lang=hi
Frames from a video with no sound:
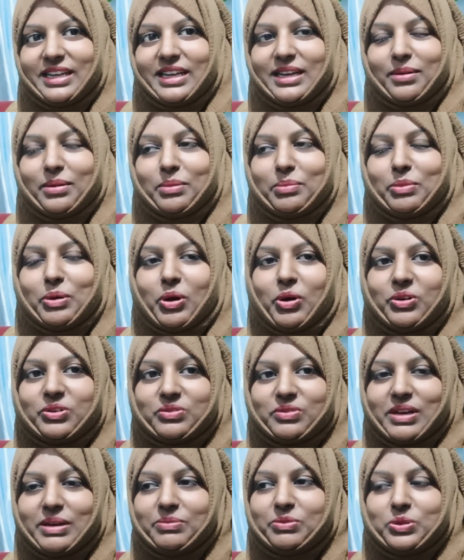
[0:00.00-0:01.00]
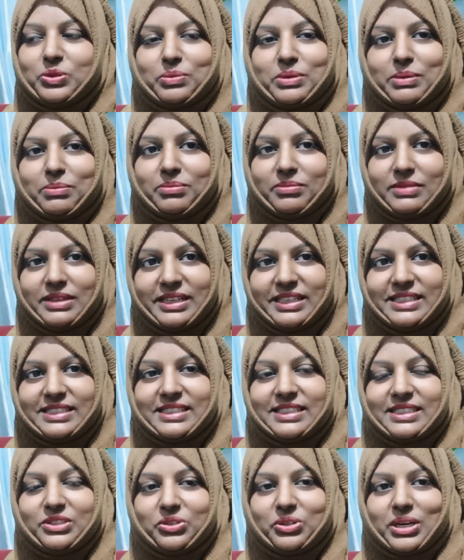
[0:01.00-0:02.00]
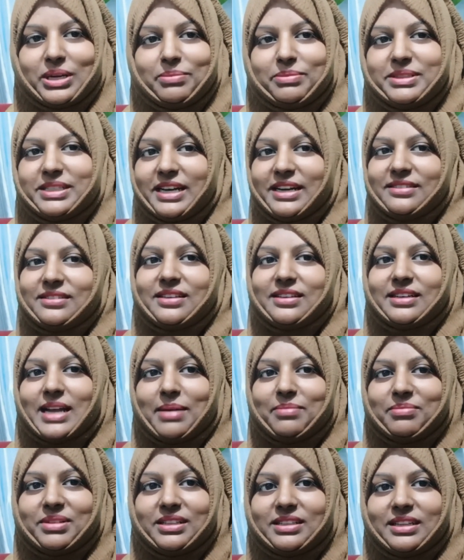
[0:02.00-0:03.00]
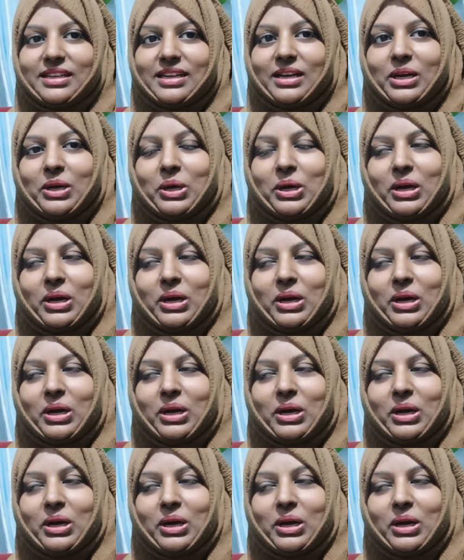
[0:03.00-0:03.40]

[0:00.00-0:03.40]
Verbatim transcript: हैं हम हाउस वाइफ जो भी हम लेडीज़ है जो घर में ज़्यादातर टाइम देते हैं